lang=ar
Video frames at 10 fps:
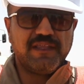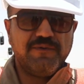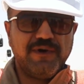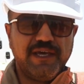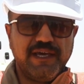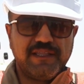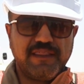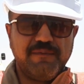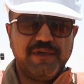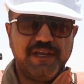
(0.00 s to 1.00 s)

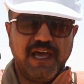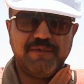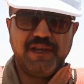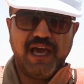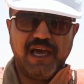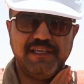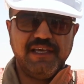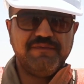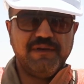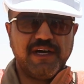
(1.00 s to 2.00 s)
ويتضمن العمل
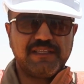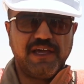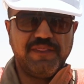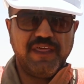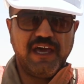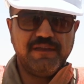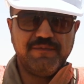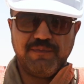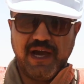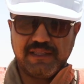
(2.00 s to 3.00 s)
حاليا في المقطع الثاني من
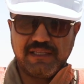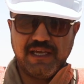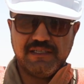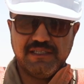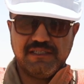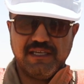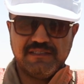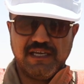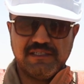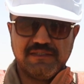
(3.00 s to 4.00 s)
المحطه 6
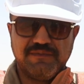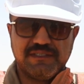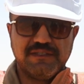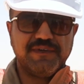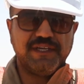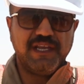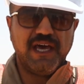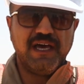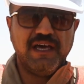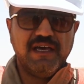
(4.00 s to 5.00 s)
زائد 00 الى